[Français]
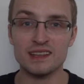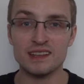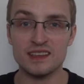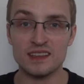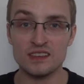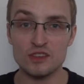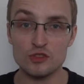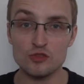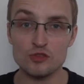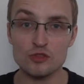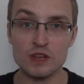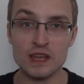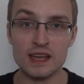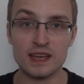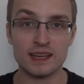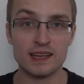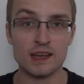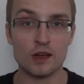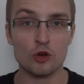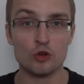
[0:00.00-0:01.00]
était
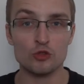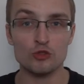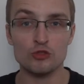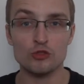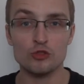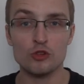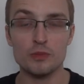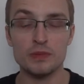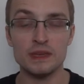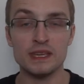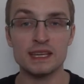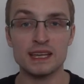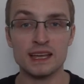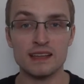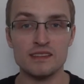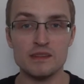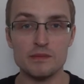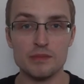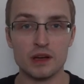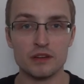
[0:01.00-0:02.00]
titulaire et a rendu une copie
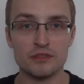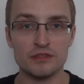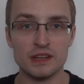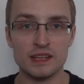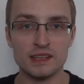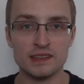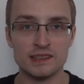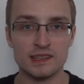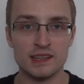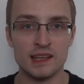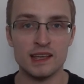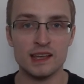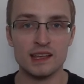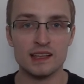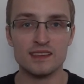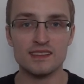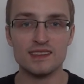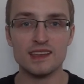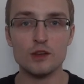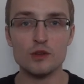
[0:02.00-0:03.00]
quasi parfaite,
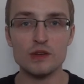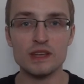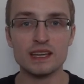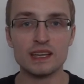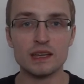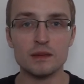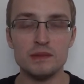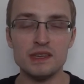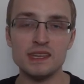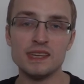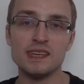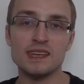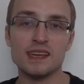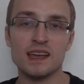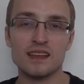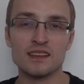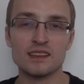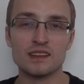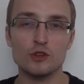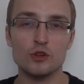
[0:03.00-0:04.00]
c'est Loïc Rémy qui
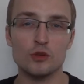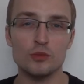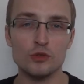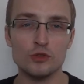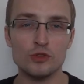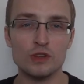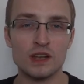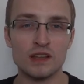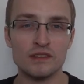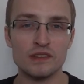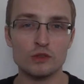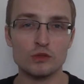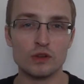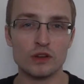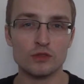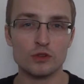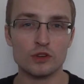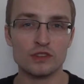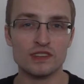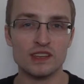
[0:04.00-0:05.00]
a inscrit le but de la victoire
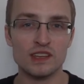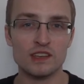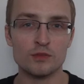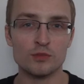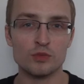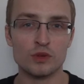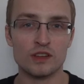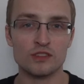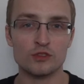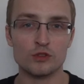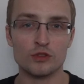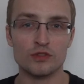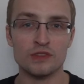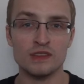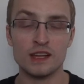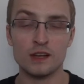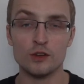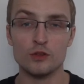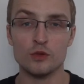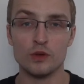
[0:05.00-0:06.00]
française pour un score
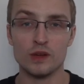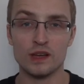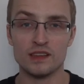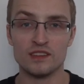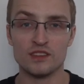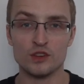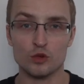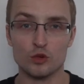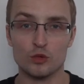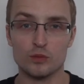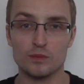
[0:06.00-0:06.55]
final de 1-0.